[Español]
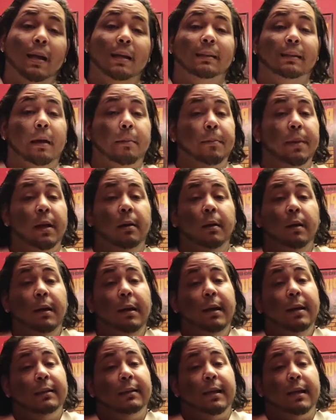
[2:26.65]
También
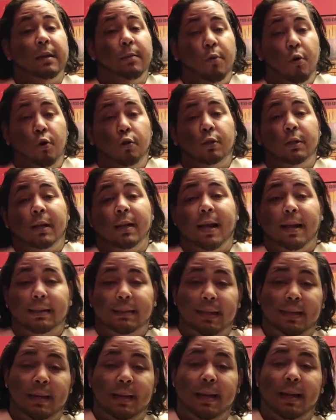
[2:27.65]
tenemos otras
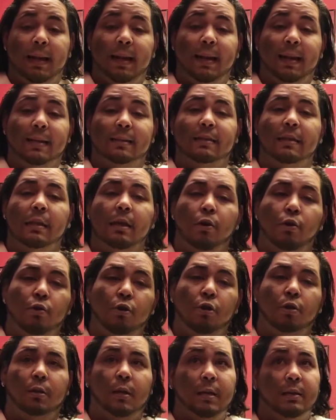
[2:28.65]
carteleras en esa de julio.